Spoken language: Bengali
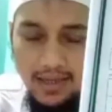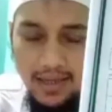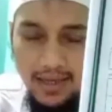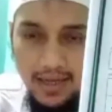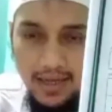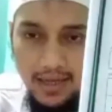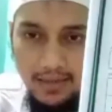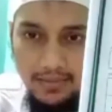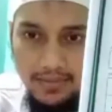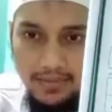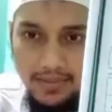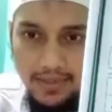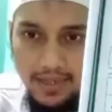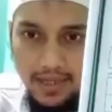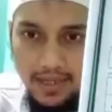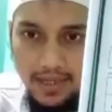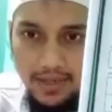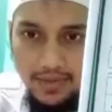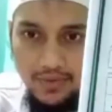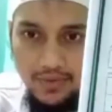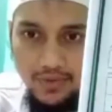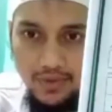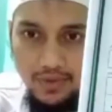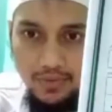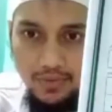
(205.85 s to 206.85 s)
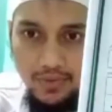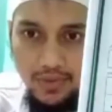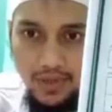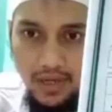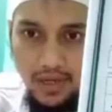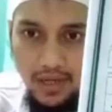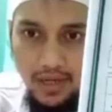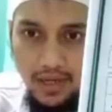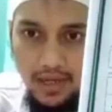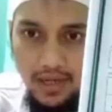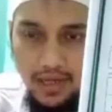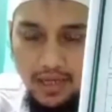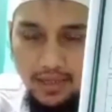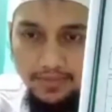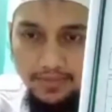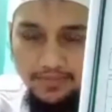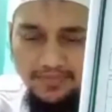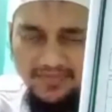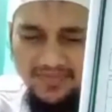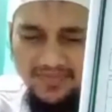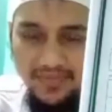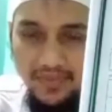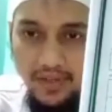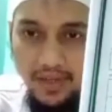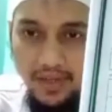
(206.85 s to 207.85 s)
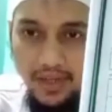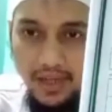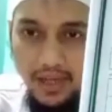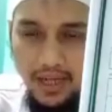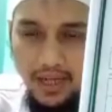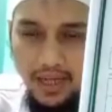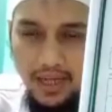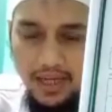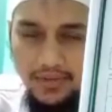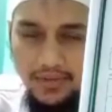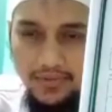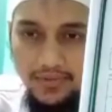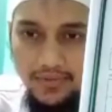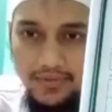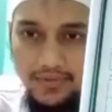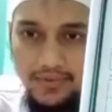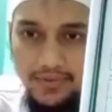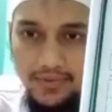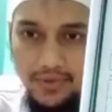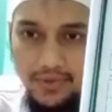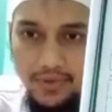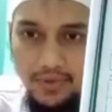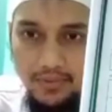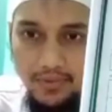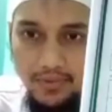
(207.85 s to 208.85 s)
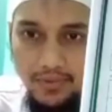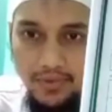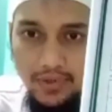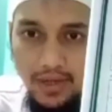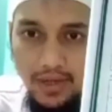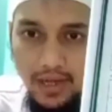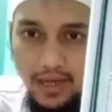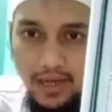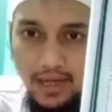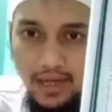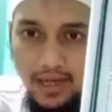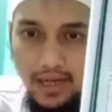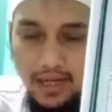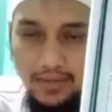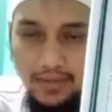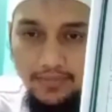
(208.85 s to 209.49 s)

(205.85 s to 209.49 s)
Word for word: হামজাহ জবর আ আলিফ জবর আ